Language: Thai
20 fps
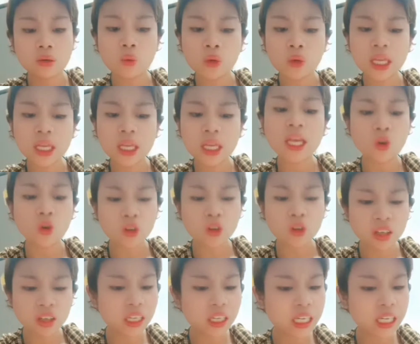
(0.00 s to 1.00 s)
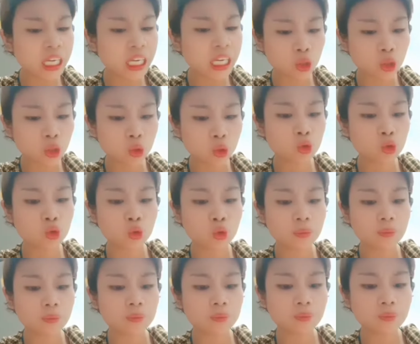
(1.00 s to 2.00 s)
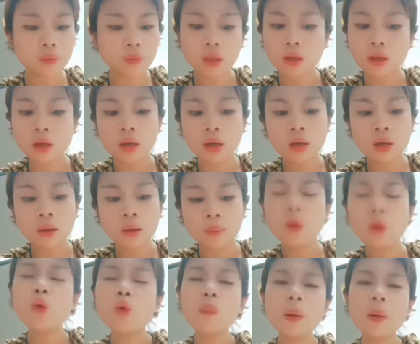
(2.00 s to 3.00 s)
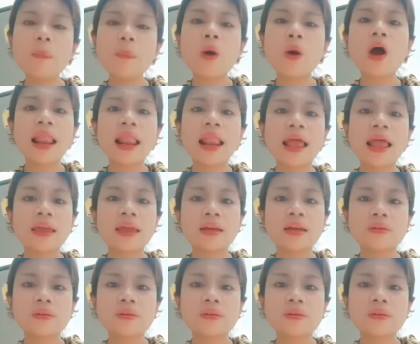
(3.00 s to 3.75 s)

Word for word: หนูเกลียดคนหนึ่งเกลียดสุด ๆ ไม่รู้เป็นเพราะอะไร